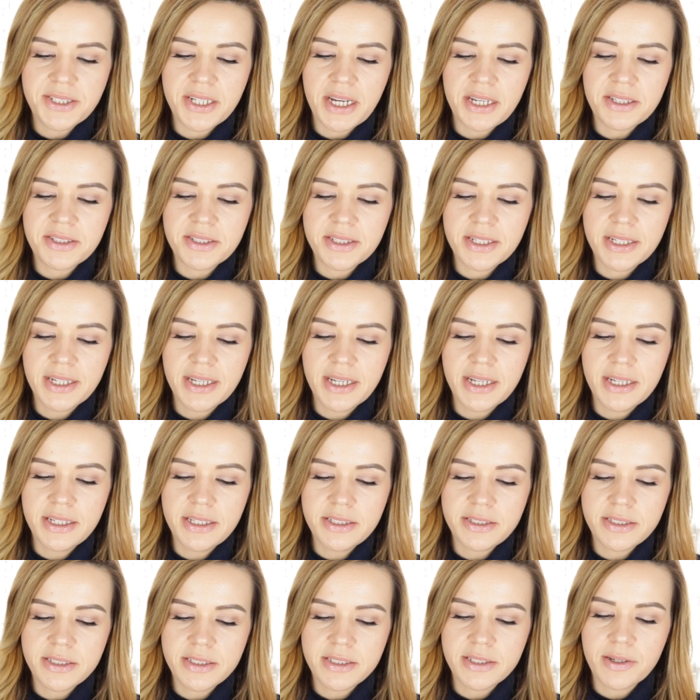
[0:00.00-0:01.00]
Das
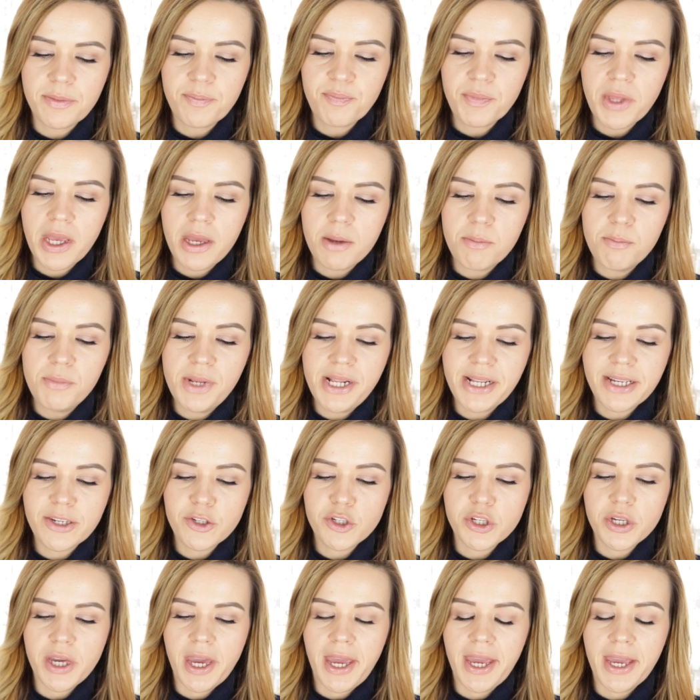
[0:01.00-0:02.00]
ist
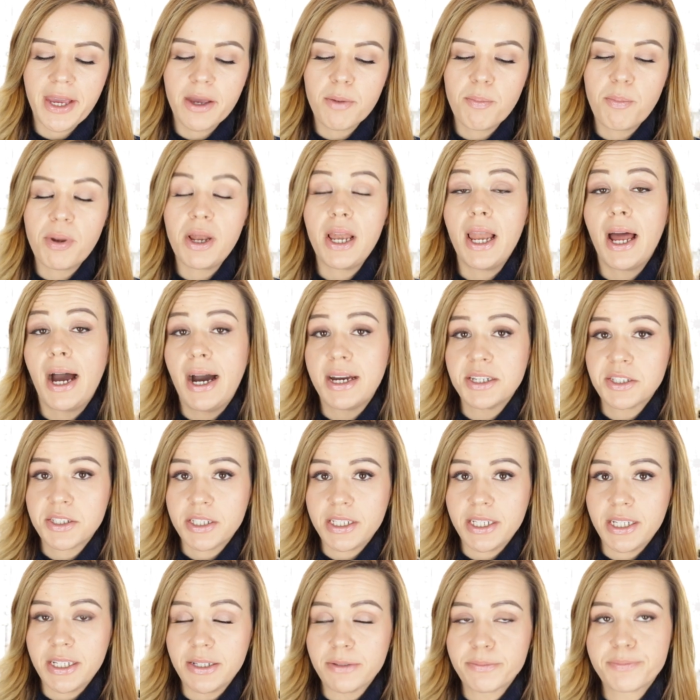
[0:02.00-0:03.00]
Milkshake
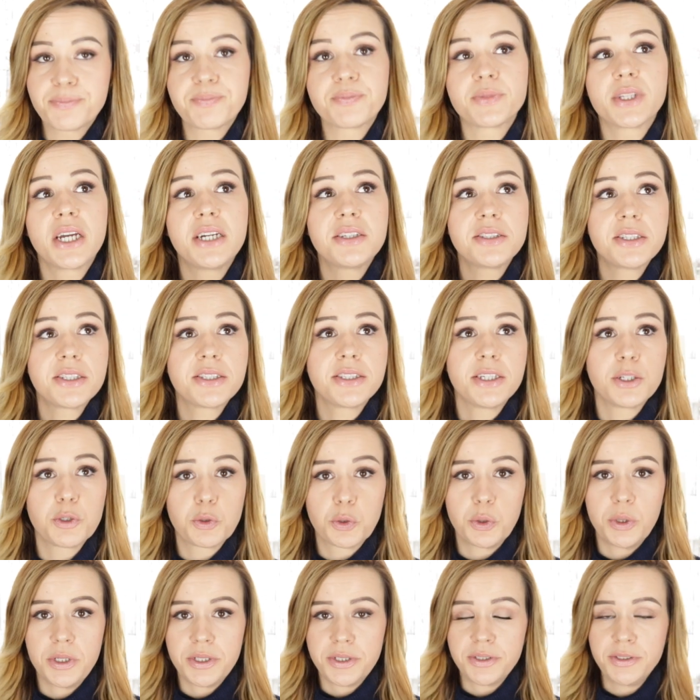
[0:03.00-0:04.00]
Platin. Das ist
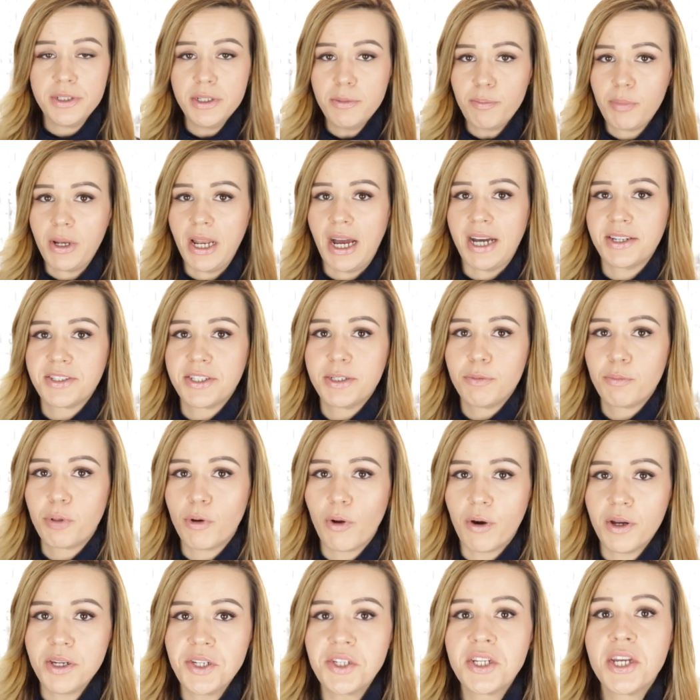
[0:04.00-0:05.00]
natürlich ne Platin
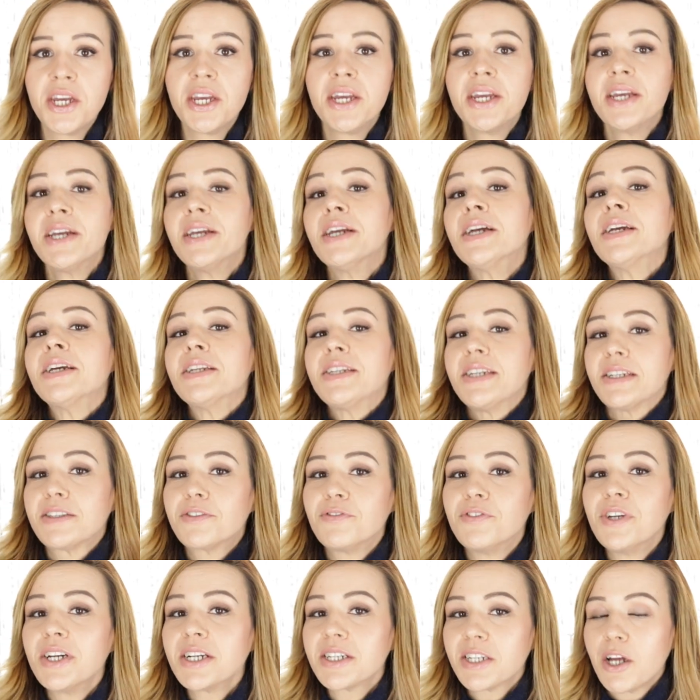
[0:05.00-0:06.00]
Blond.
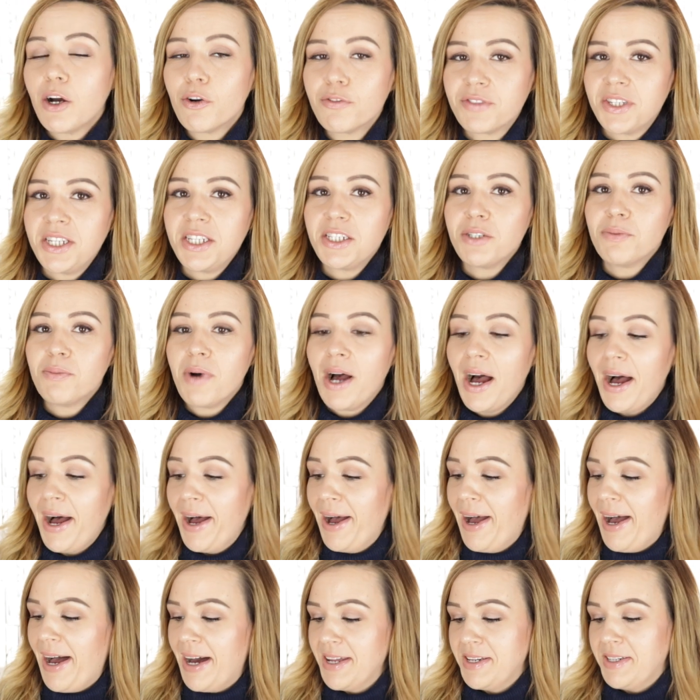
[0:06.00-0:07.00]
Das wirkt auf jedem
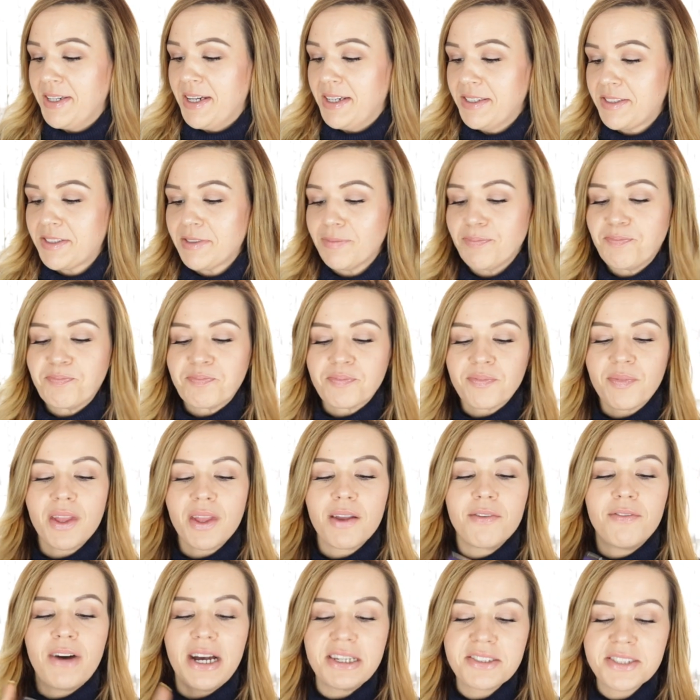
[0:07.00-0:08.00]
Haar anders.
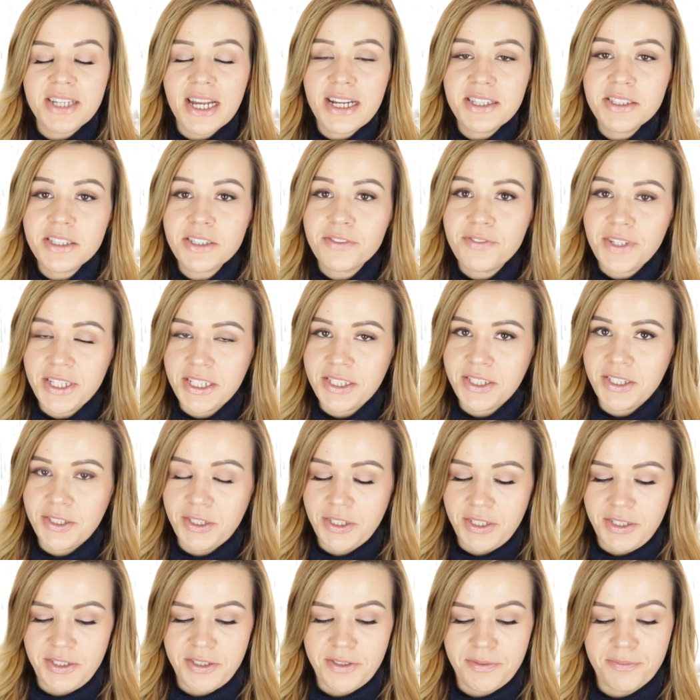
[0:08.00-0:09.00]
Was ganz
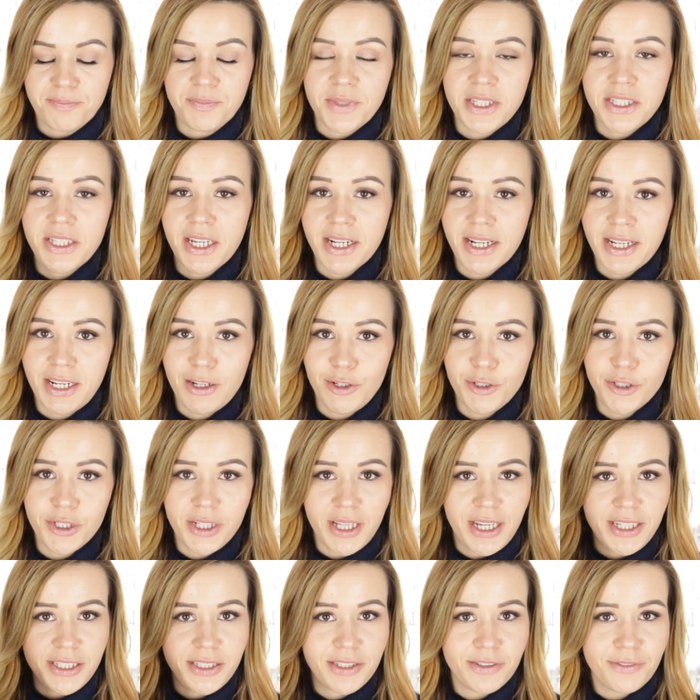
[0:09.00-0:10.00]
wichtig ist, ich erkläre euch
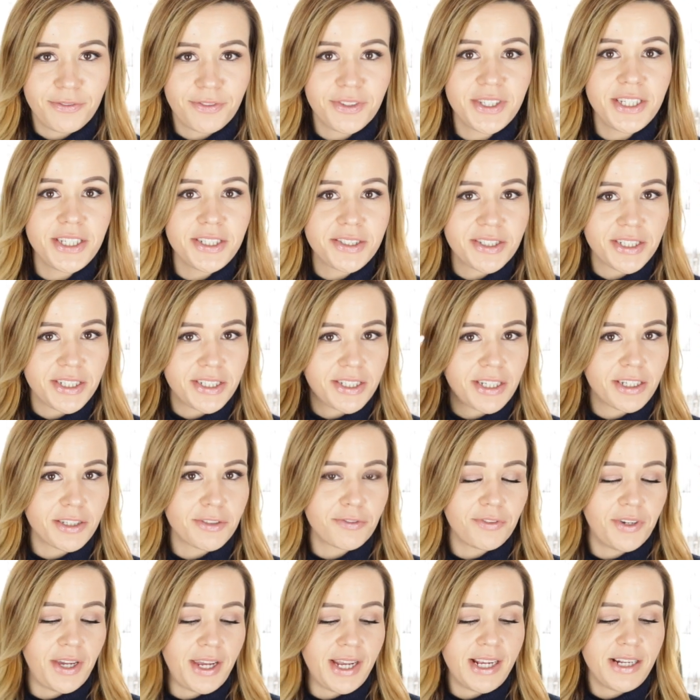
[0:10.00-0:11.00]
gleich, wie sich
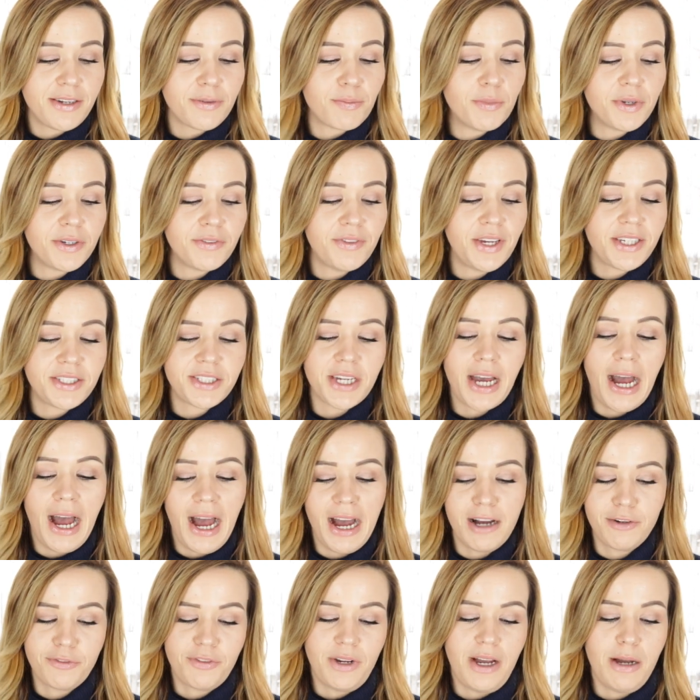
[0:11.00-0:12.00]
das verhält mit welcher
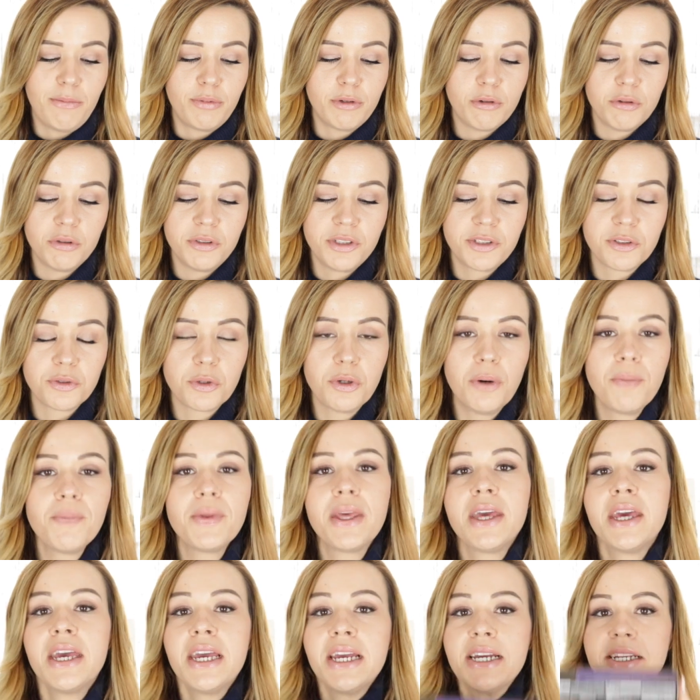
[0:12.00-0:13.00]
Haarfarbe und so.
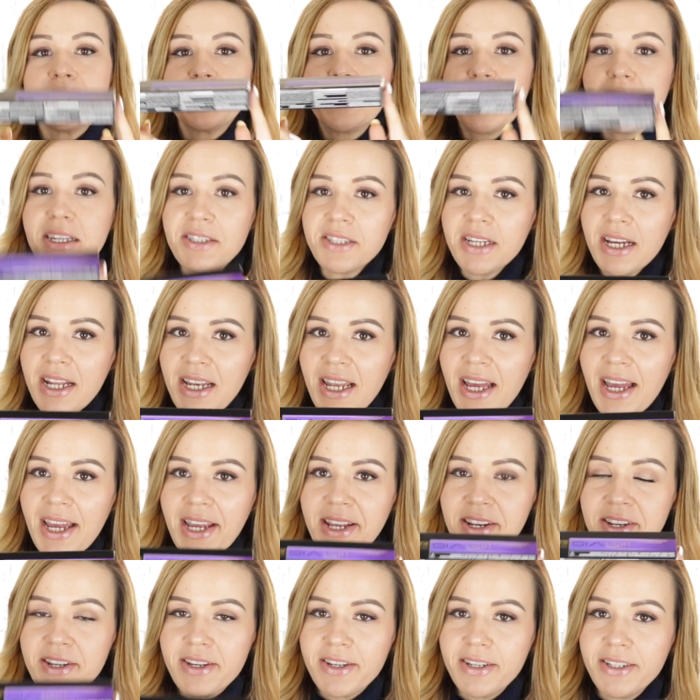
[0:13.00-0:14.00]
Das
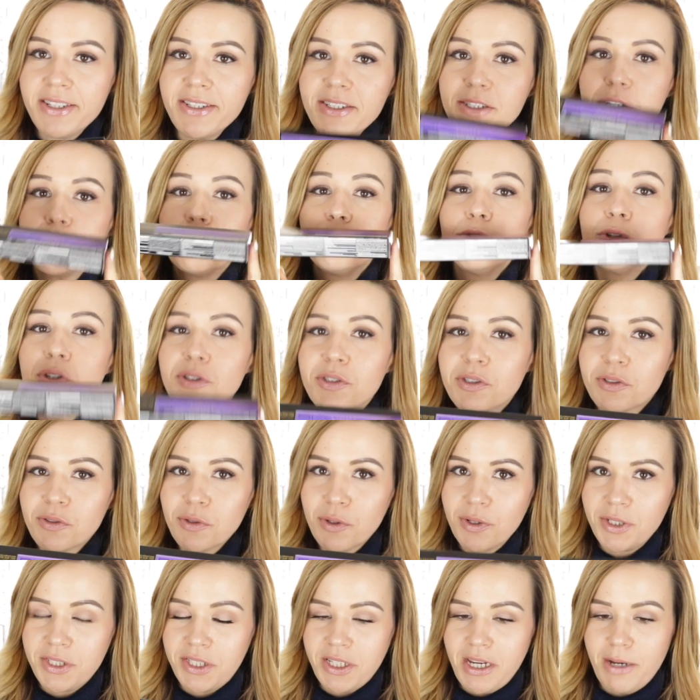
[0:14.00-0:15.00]
alleine nützt
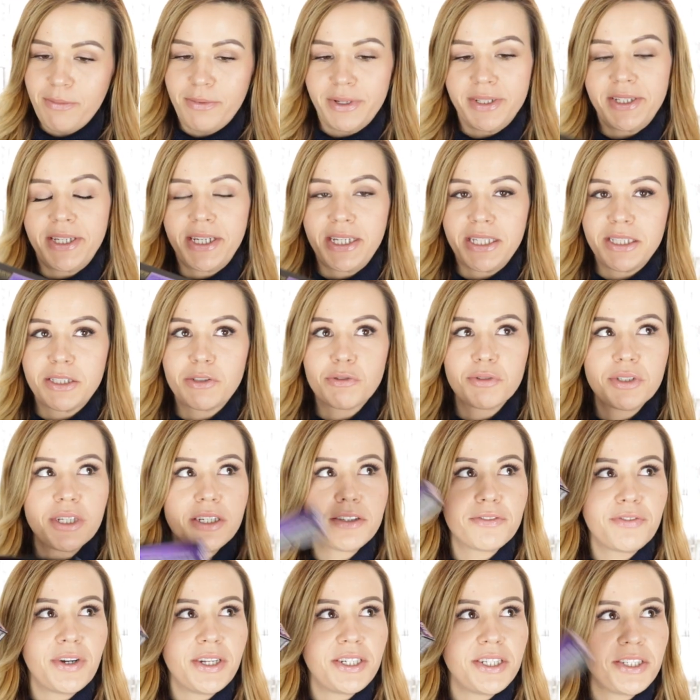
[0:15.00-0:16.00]
euch aber nichts. Und
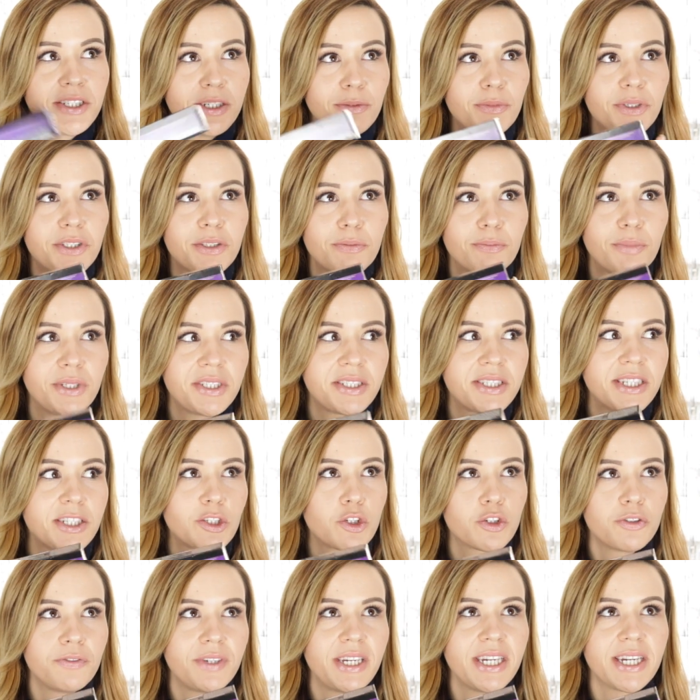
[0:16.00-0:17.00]
das fand ich nämlich ein bisschen
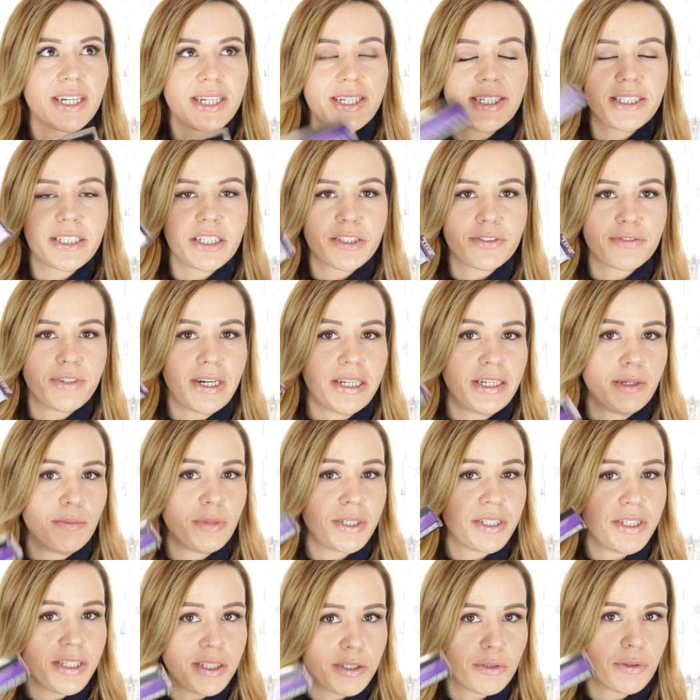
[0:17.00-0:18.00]
schwierig. Das war
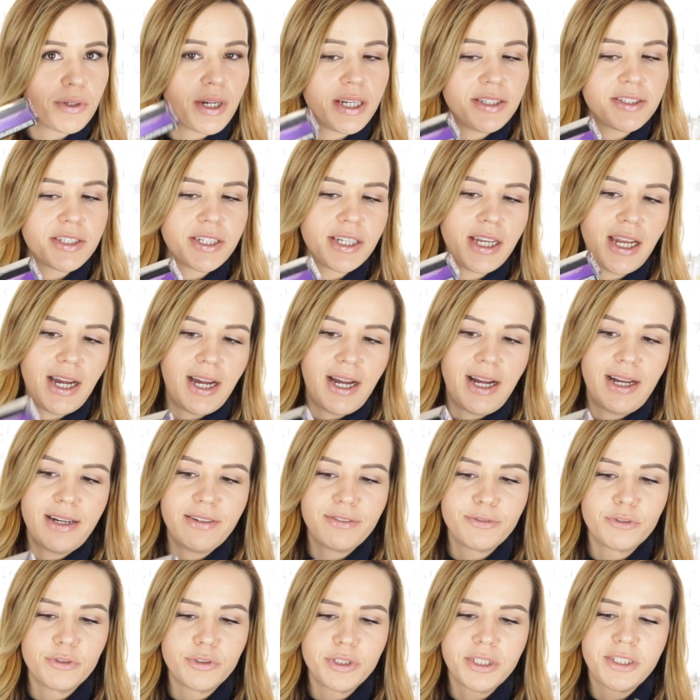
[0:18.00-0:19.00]
nämlich nicht so ganz
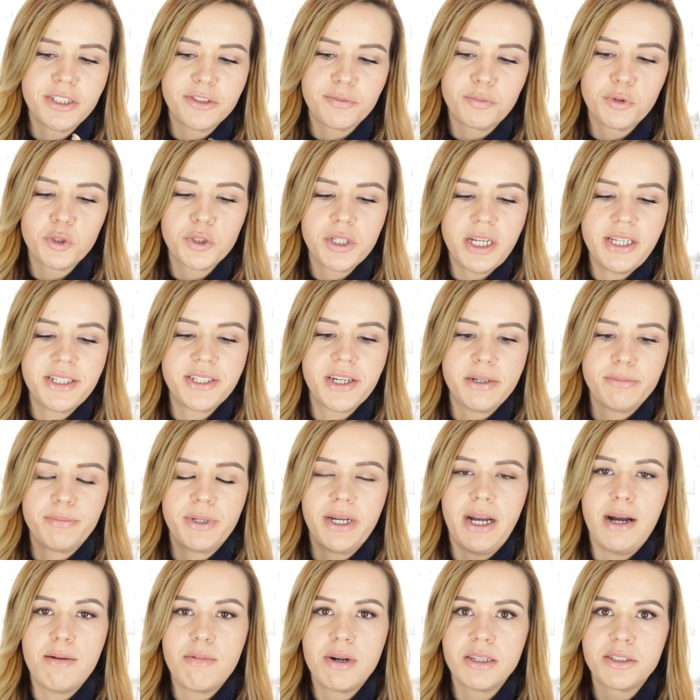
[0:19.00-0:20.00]
klar, wo ich das bestellt habe
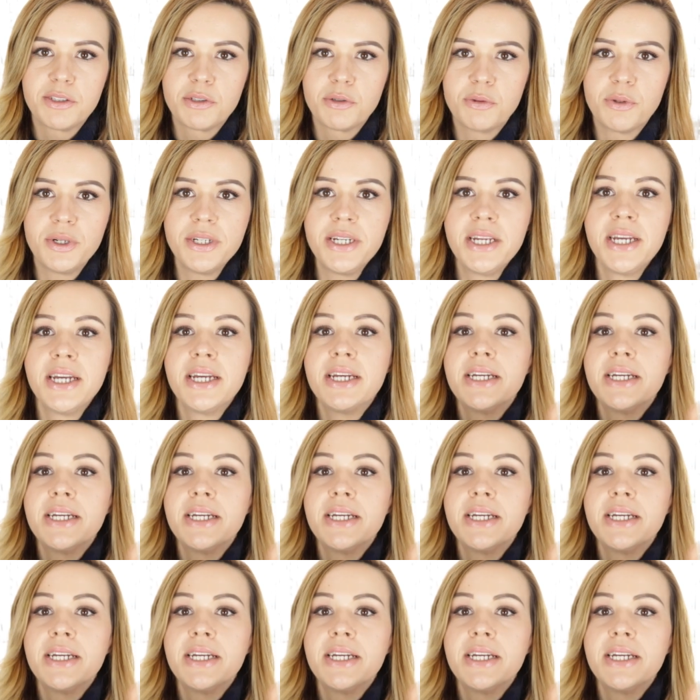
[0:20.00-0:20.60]
bei Amazon.